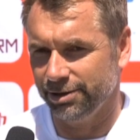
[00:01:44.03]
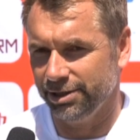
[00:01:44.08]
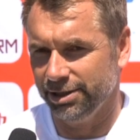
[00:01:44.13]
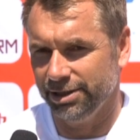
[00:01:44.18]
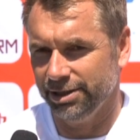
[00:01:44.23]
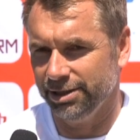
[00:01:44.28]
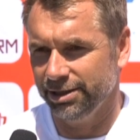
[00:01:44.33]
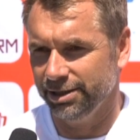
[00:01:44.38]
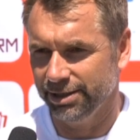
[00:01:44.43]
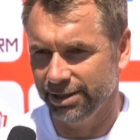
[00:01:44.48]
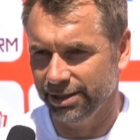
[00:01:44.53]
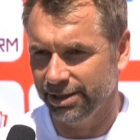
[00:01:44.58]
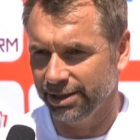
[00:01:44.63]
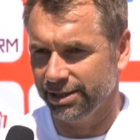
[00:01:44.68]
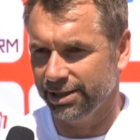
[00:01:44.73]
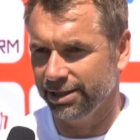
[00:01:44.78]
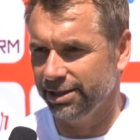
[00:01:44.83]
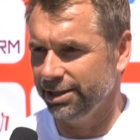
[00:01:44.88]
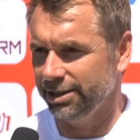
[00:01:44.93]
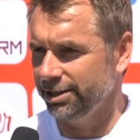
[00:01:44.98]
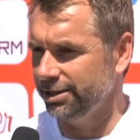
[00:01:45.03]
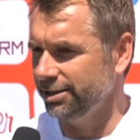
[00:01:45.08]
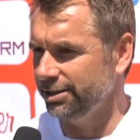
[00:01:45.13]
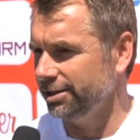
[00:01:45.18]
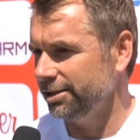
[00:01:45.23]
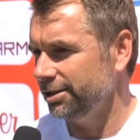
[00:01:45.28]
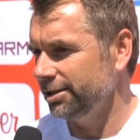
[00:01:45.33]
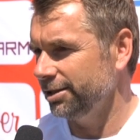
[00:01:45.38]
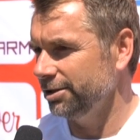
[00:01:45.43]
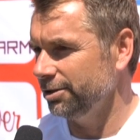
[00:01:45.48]
oder gegen
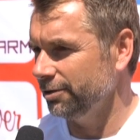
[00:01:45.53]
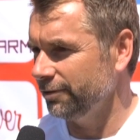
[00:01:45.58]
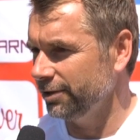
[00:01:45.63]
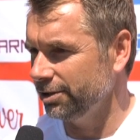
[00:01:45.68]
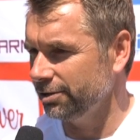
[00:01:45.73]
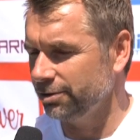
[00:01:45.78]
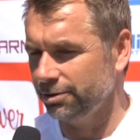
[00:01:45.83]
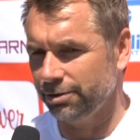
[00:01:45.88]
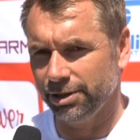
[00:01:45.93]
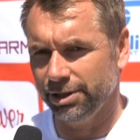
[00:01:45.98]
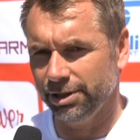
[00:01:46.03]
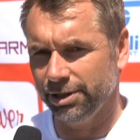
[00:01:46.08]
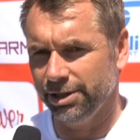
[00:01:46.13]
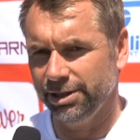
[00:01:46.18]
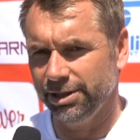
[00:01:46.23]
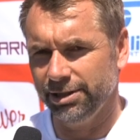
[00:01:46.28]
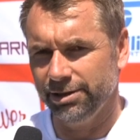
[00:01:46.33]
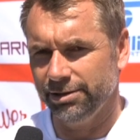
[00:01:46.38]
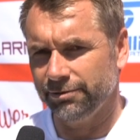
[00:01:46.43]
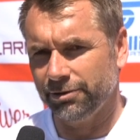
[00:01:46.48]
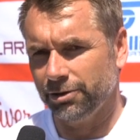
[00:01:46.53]
äh, Juventus Turin,